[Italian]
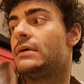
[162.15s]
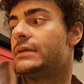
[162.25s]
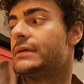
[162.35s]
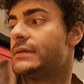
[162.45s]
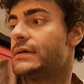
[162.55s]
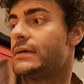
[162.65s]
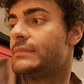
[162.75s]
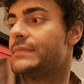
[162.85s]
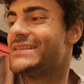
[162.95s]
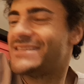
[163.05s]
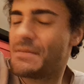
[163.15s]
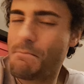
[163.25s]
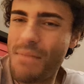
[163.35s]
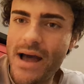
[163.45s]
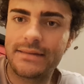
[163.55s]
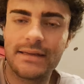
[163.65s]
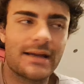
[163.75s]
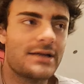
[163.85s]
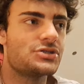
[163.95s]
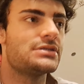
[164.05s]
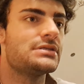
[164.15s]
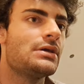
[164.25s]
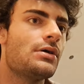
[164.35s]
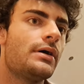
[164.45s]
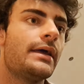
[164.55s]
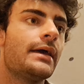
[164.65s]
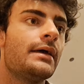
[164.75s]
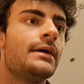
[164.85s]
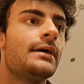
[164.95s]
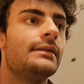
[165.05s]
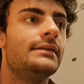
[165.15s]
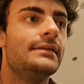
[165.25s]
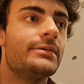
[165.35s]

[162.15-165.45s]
di, di, di simpatica gestione di,